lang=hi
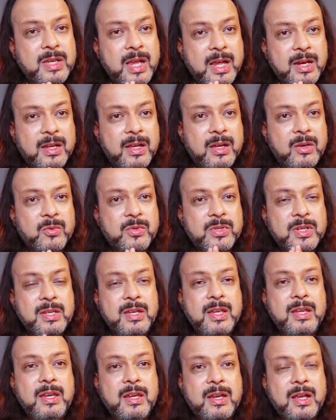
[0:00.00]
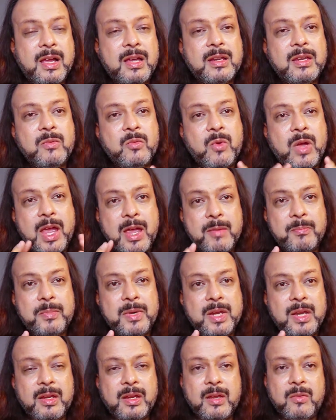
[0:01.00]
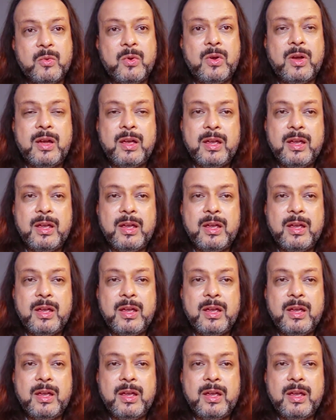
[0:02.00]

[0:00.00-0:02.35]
जागा उसने यही कहा कि वो हैपनिंग है वो